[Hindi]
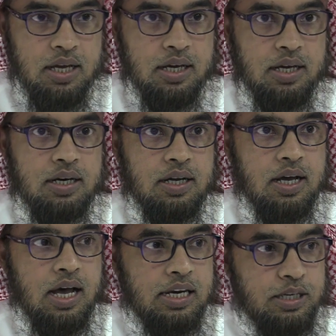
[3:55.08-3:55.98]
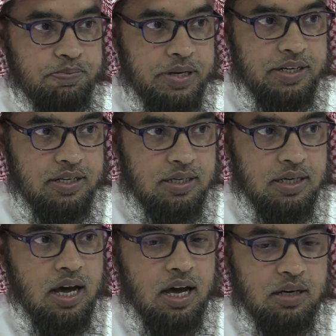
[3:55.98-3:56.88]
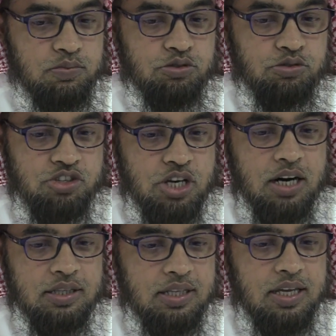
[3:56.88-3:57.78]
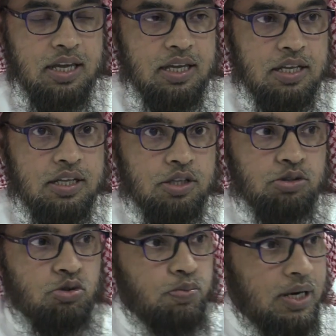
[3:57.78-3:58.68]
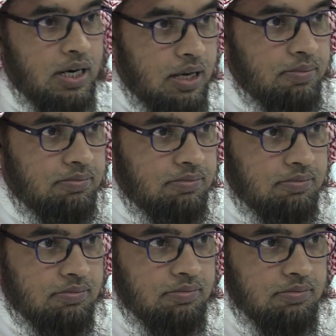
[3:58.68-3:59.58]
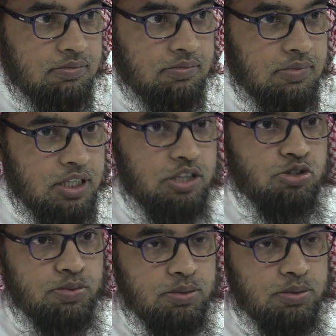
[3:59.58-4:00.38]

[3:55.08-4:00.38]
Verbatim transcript: अगर खाली पेट नहार मुँह चाटते हैं तो बलगम की जो